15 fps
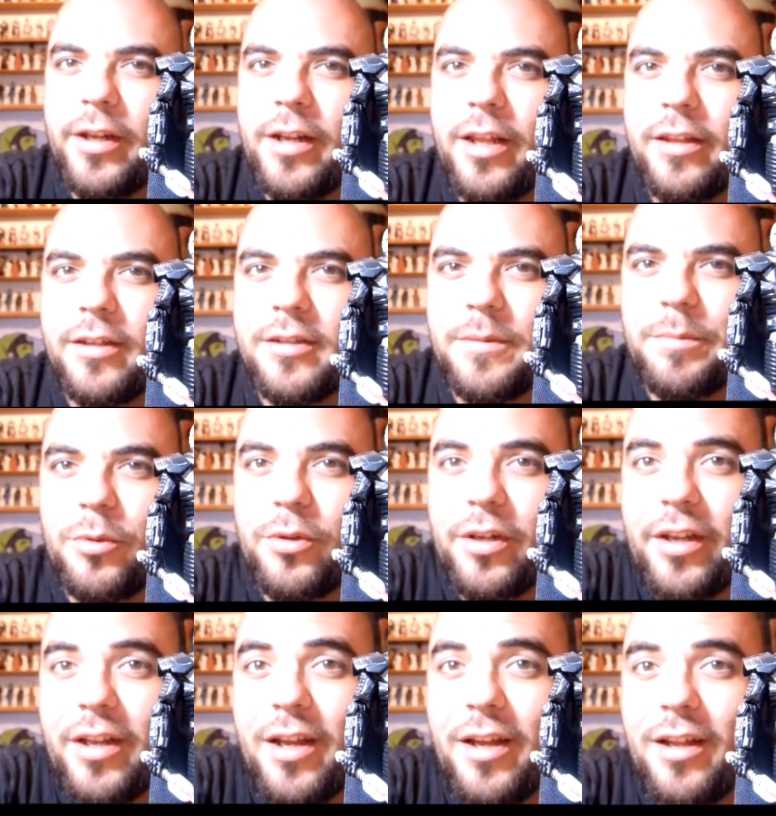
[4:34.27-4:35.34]
nadie se
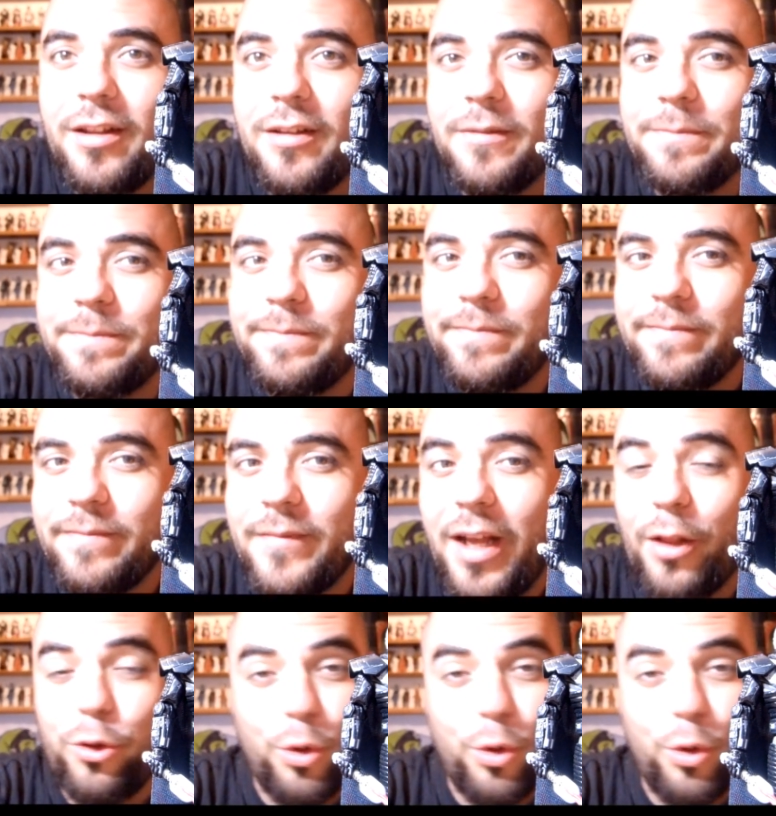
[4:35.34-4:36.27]
pondría al,